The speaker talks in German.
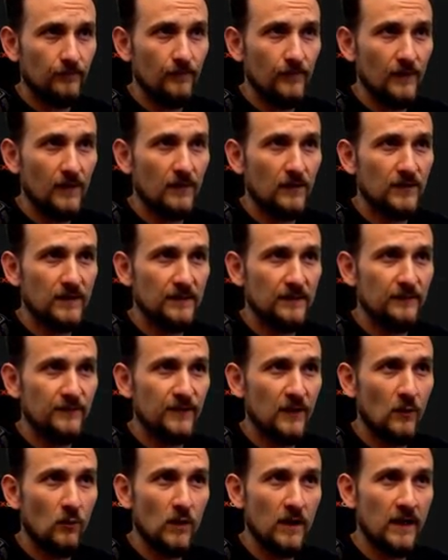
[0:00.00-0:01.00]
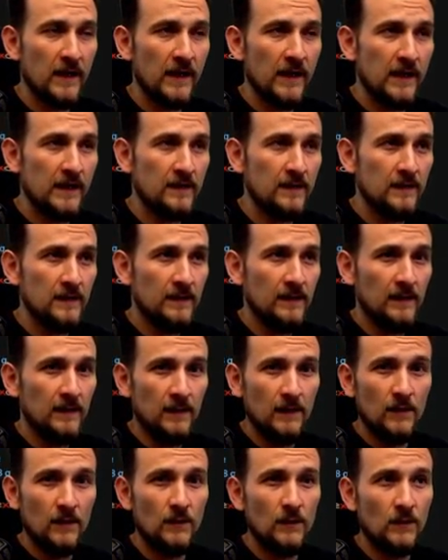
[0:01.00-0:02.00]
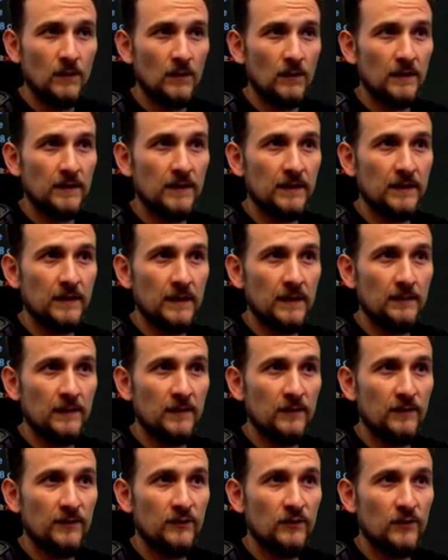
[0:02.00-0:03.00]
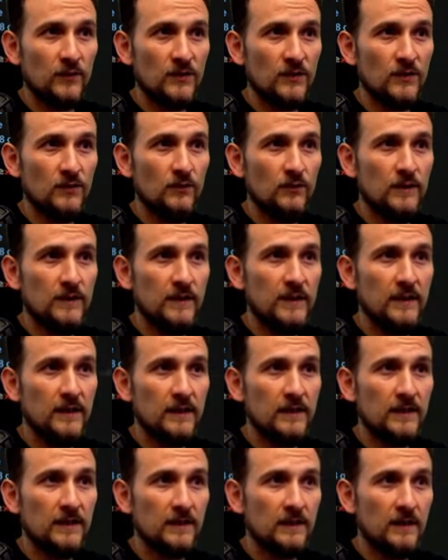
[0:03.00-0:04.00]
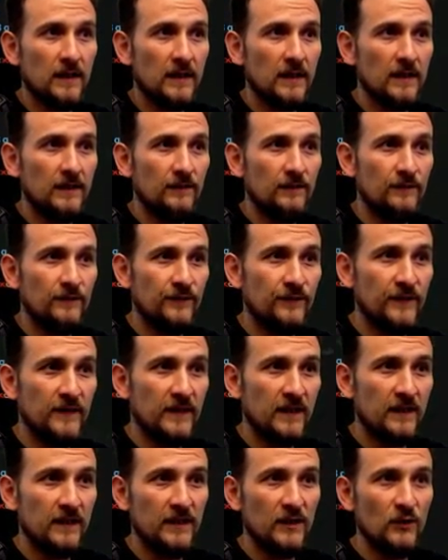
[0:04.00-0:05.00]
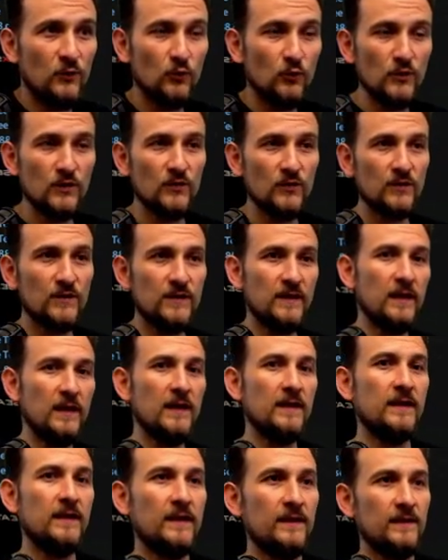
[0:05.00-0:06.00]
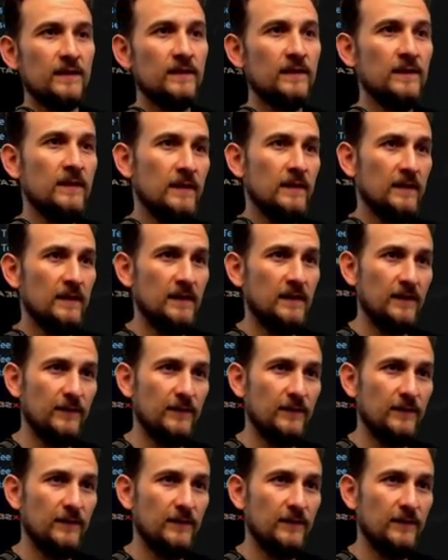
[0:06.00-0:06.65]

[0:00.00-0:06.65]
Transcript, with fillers: aus dem VK und ähm, funktioniert wirklich gut zurzeit. Ich hatte, ich hatte